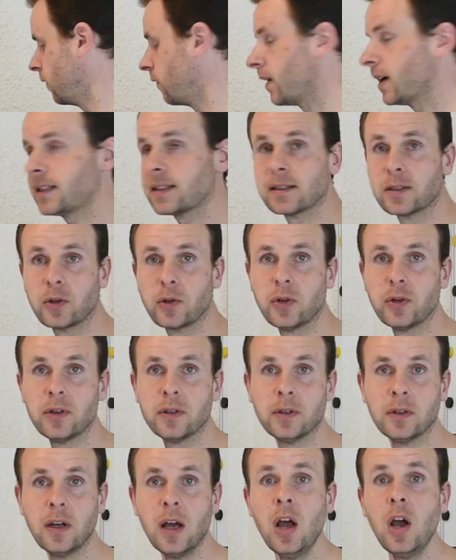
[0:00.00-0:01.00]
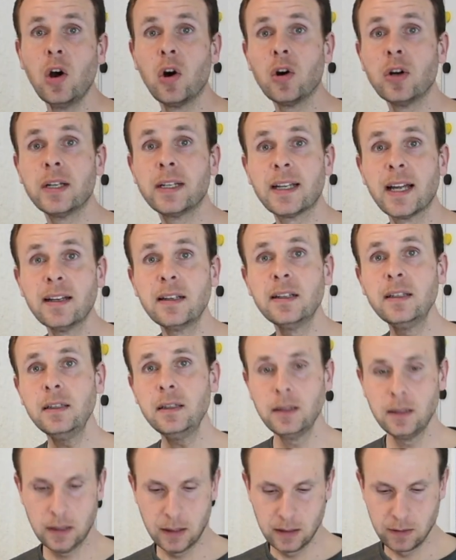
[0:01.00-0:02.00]
wachsen können. Und
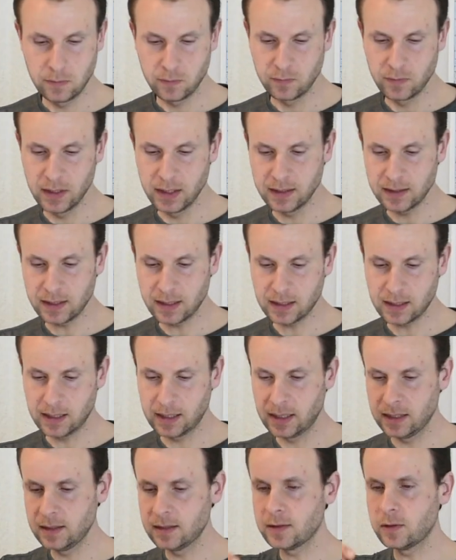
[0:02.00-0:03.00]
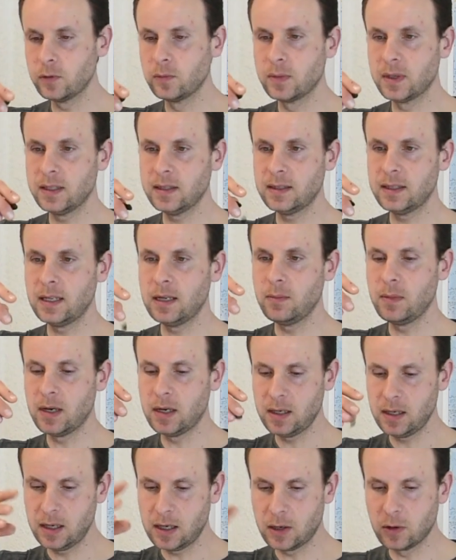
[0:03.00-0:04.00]
dann, wie gesagt, geht es um das
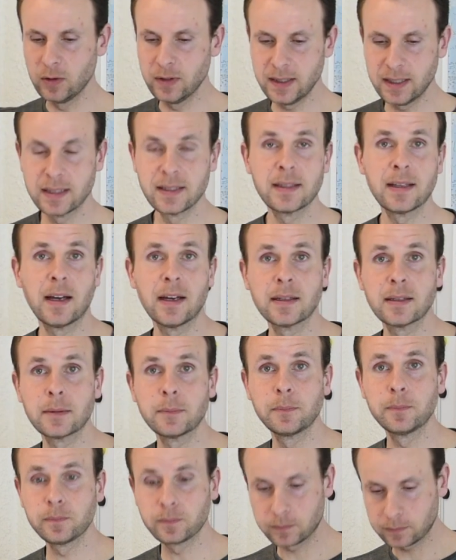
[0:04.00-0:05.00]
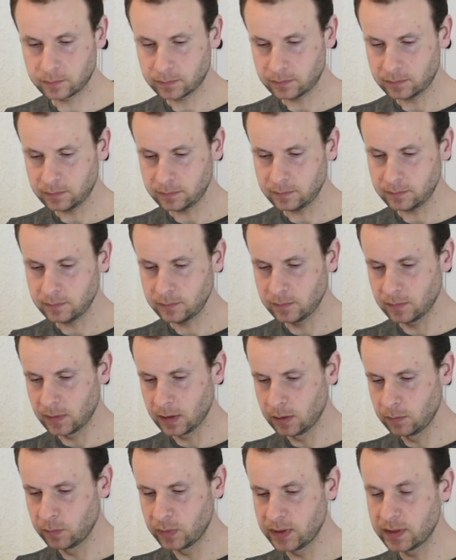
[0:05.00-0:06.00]
Thema Aussaat.
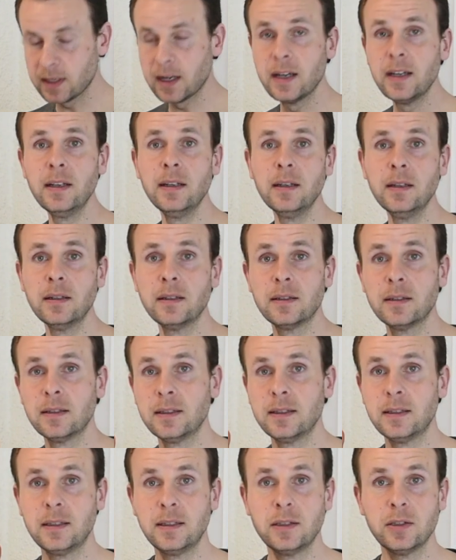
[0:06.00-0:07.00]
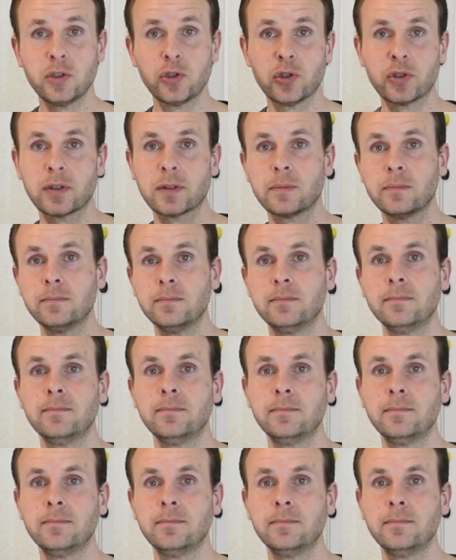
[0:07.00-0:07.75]
Bis dahin, tschüss.